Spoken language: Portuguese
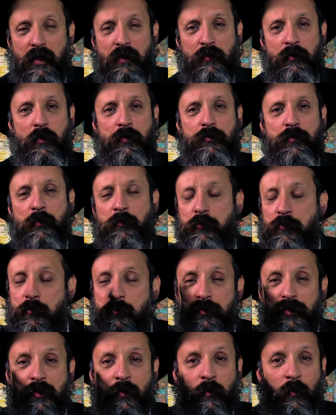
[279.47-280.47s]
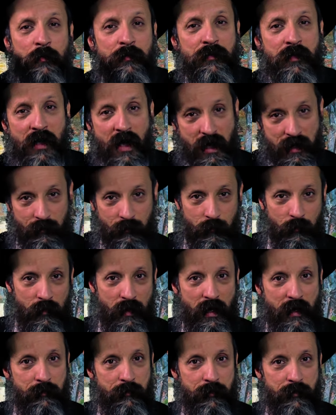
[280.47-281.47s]
Nós vamos nos encontrar com o
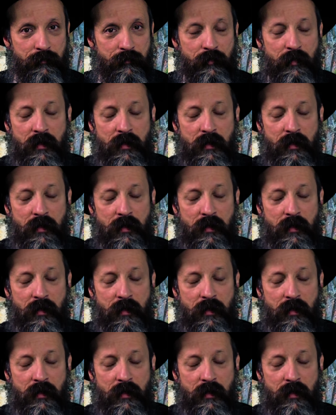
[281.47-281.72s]
Rebbe.